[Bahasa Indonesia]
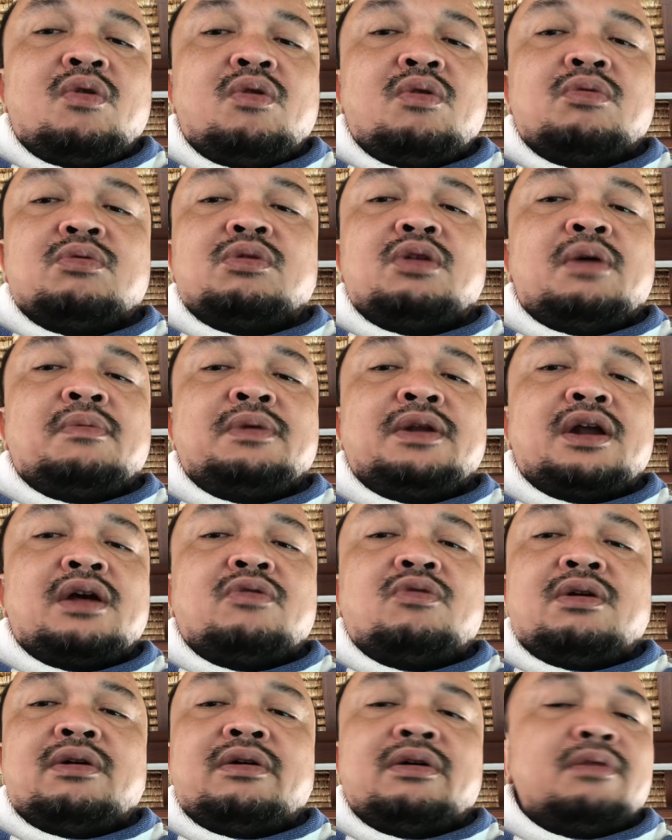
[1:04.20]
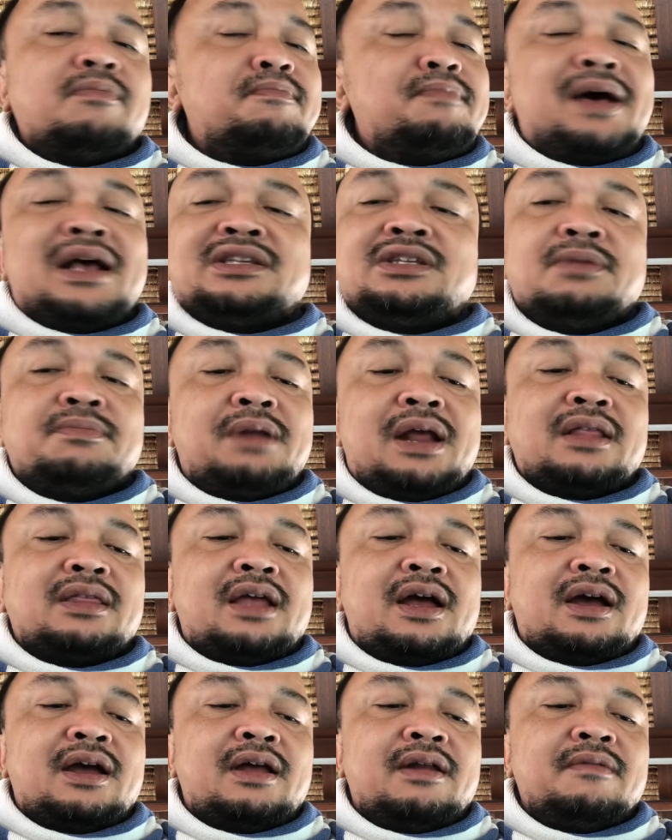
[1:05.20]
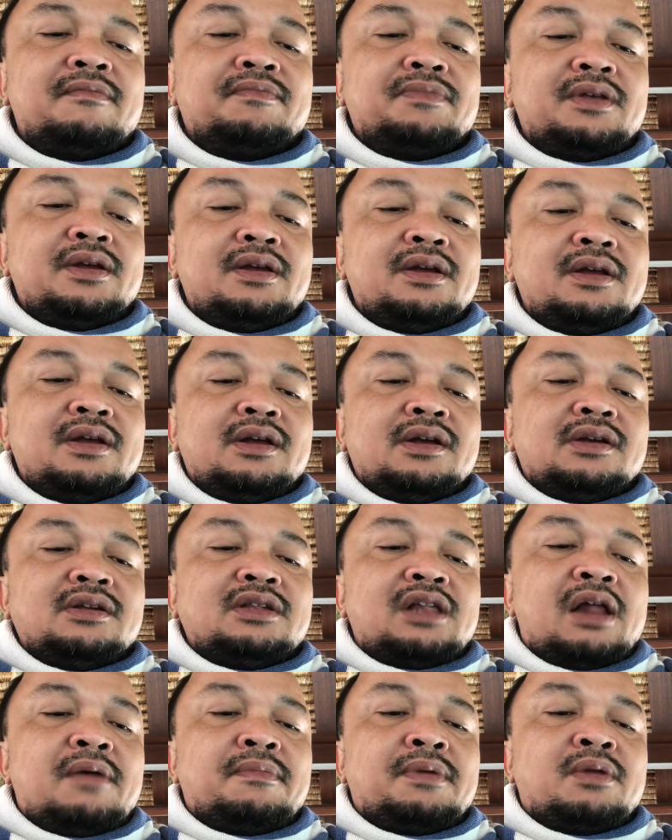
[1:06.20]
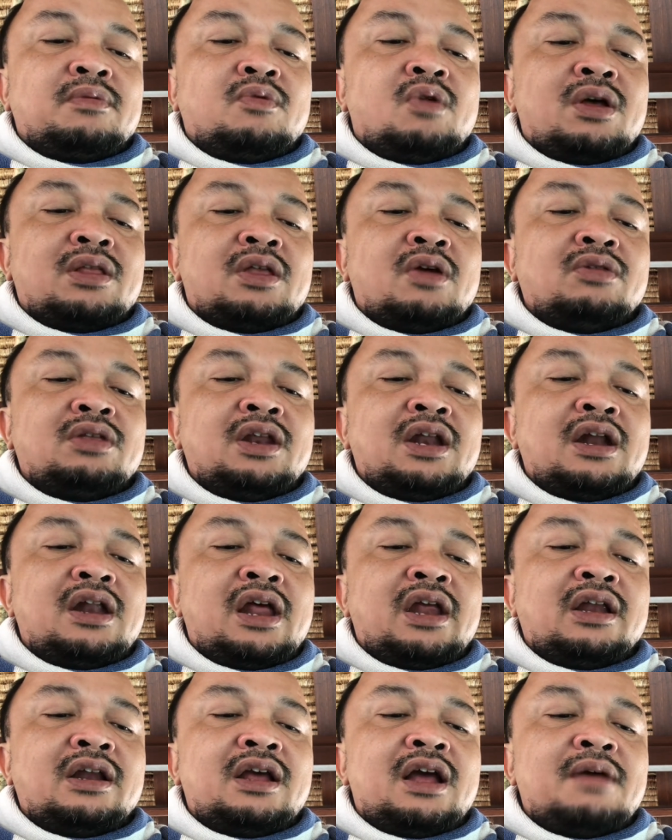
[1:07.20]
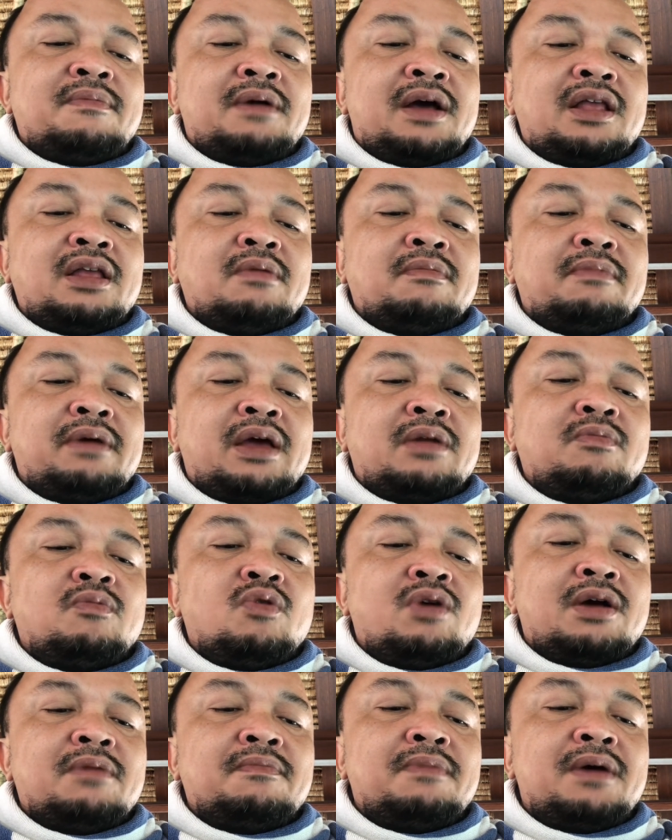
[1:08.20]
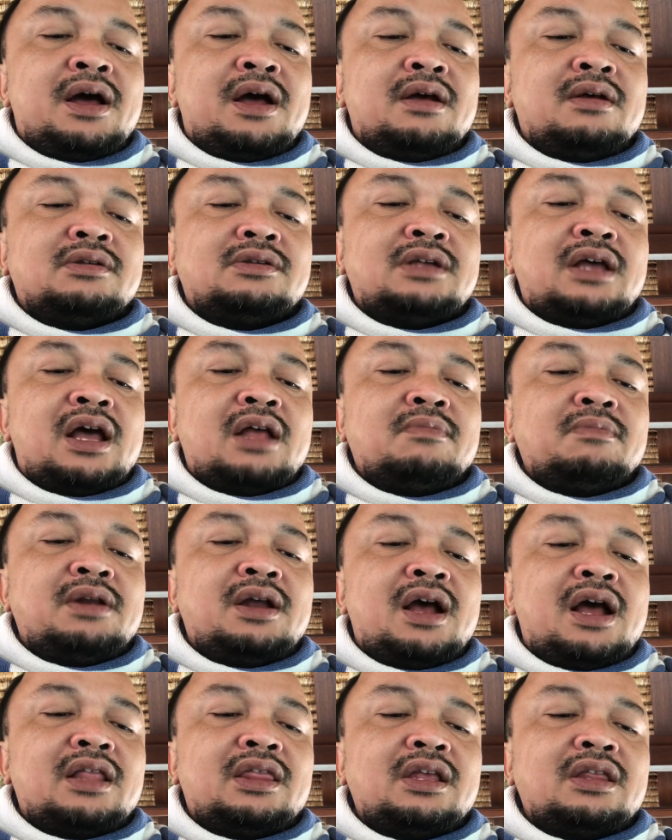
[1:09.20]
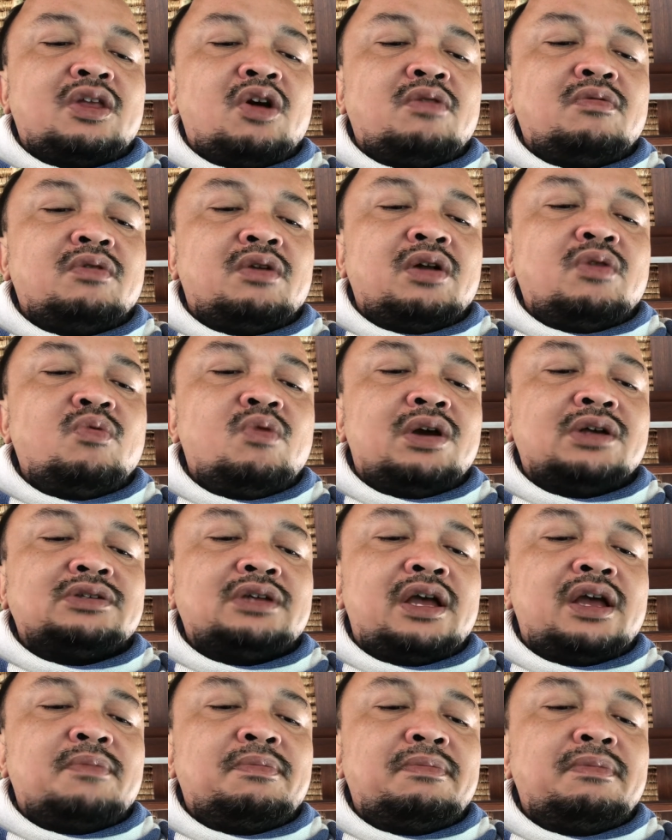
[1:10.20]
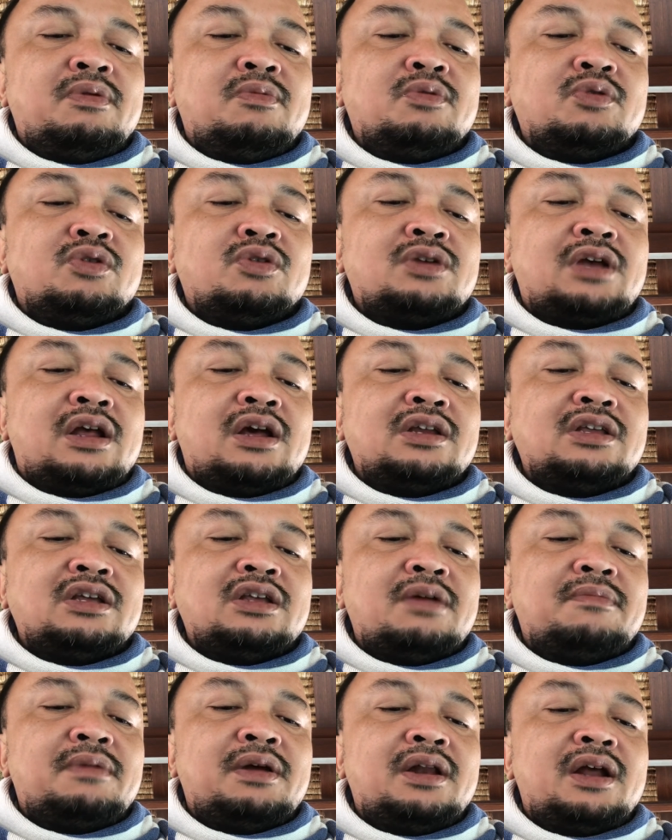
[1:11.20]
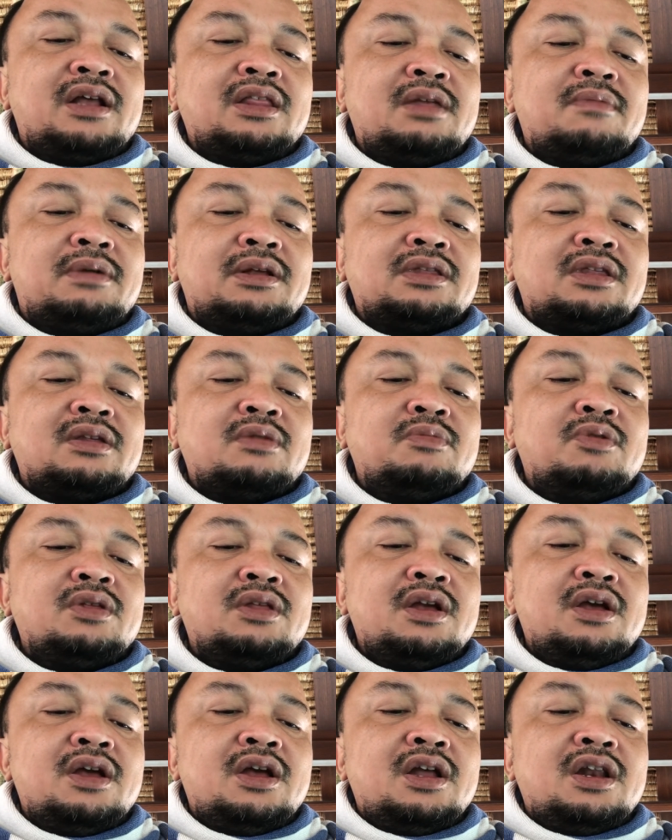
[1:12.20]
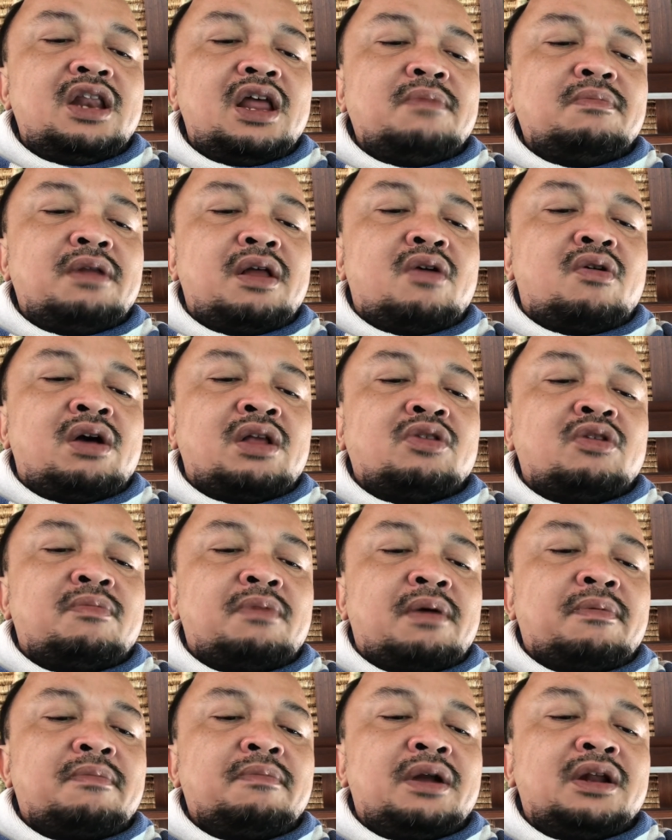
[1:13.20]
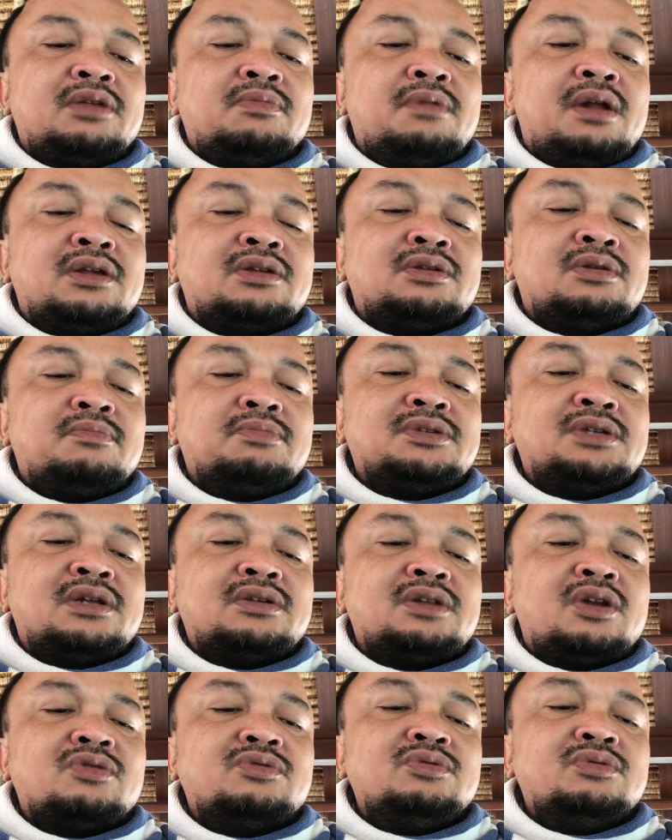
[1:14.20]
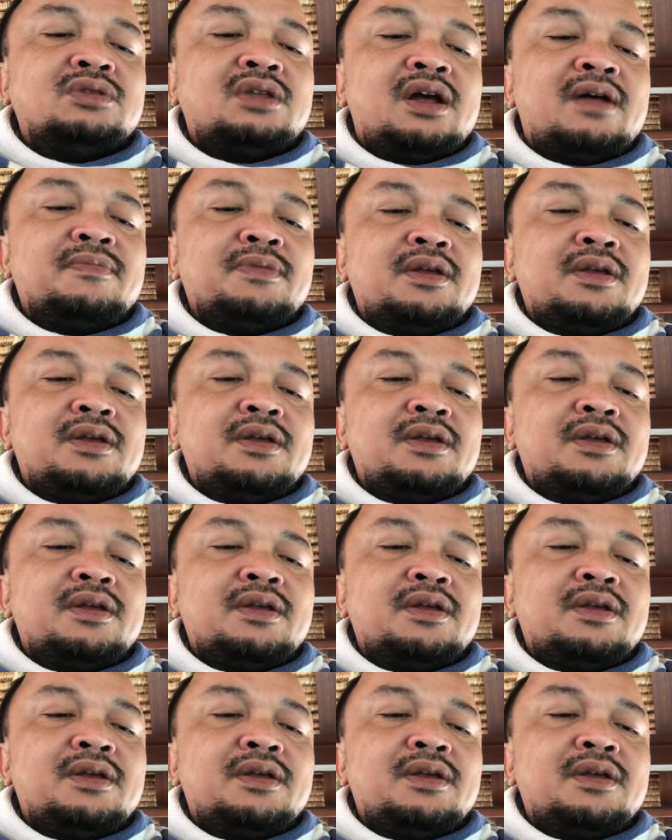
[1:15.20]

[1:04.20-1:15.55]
oh jauhin gitu. pasti berantakan hampir 2 tahun tidak ada income, hanya membayar bunga bank. Saat mendekati tahun kedua, saya memutuskan kerjasama dengan teman tersebut dan melakukan top up kembali sebesar 100 juta.